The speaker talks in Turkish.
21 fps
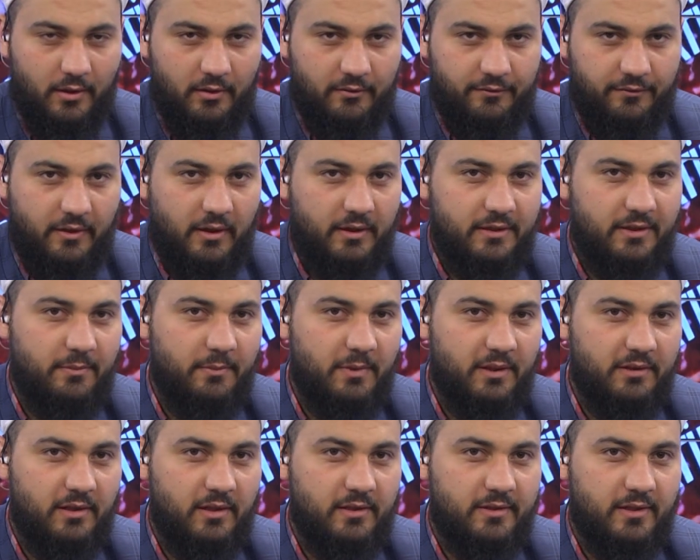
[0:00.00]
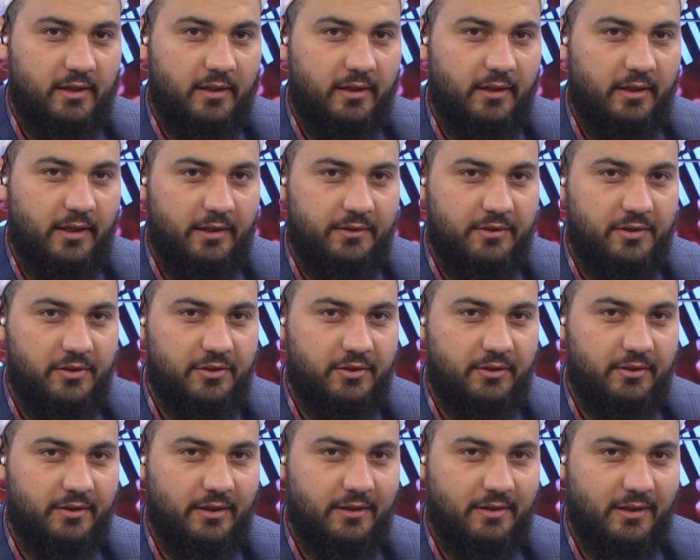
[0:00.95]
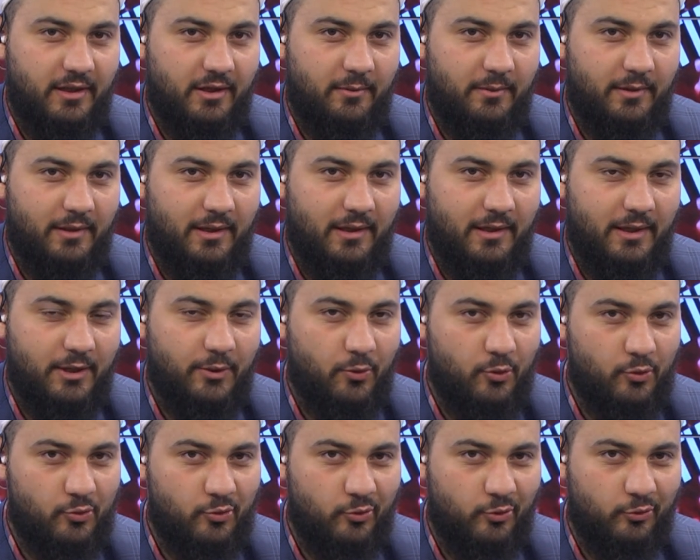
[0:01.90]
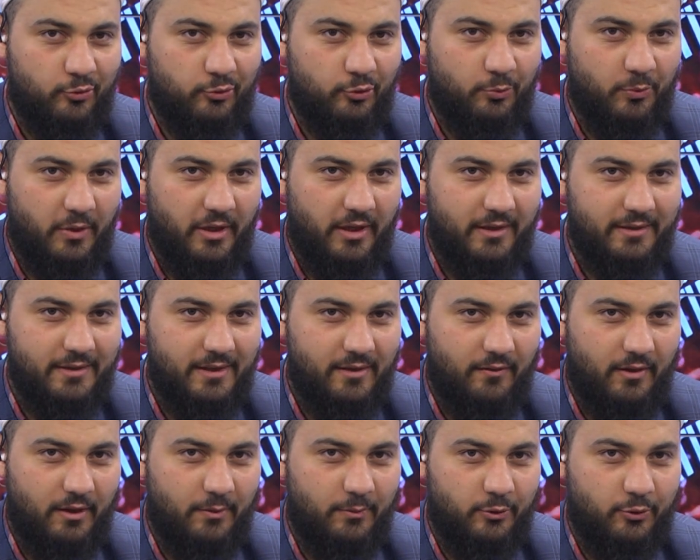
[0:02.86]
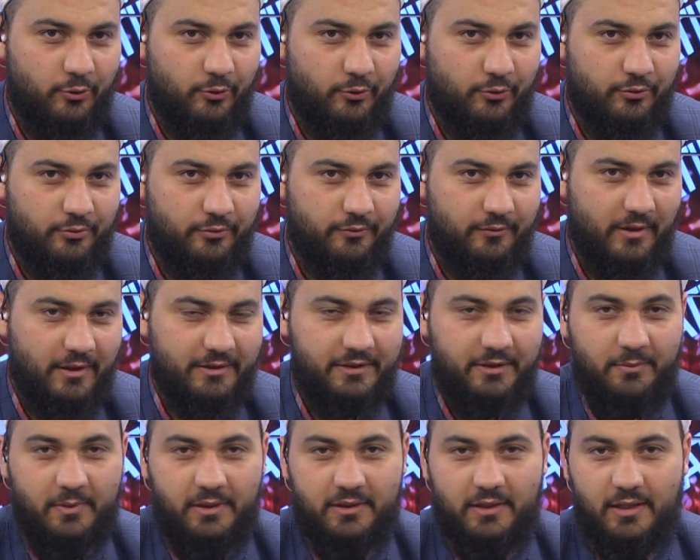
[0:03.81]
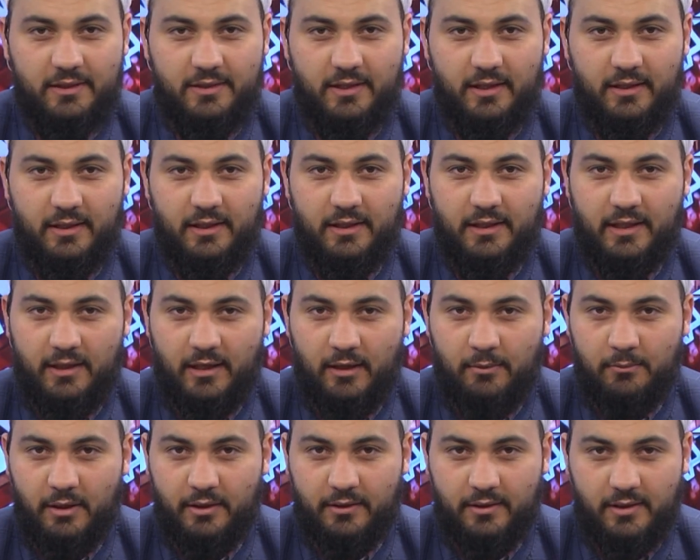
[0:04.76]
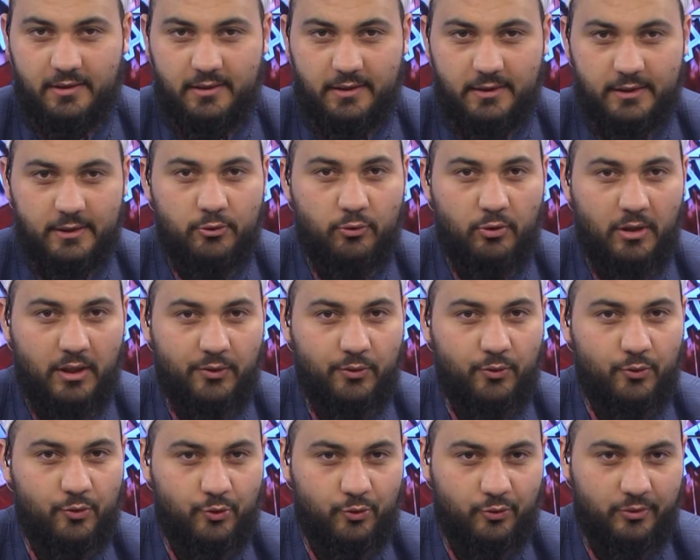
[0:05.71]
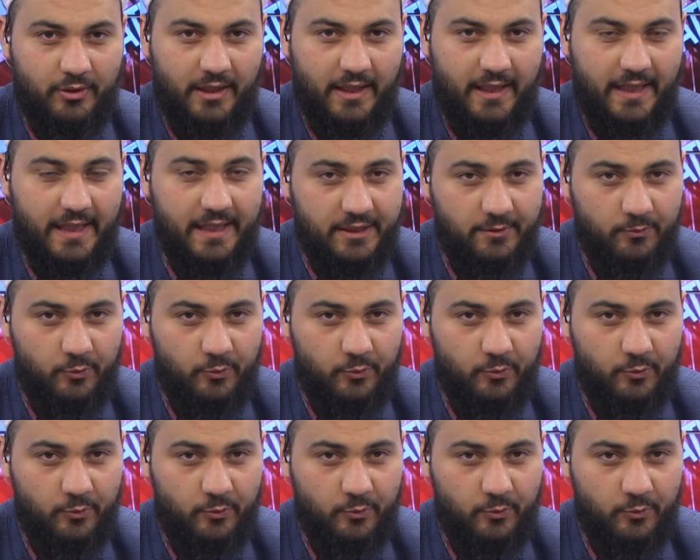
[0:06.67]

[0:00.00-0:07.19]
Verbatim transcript: Fatih medreseleri yetiştirdiği talebelerle göz doldurmaya devam ediyor. Fatih Medreseleri Genel Merkez Kız Kur'an kursunda eğitim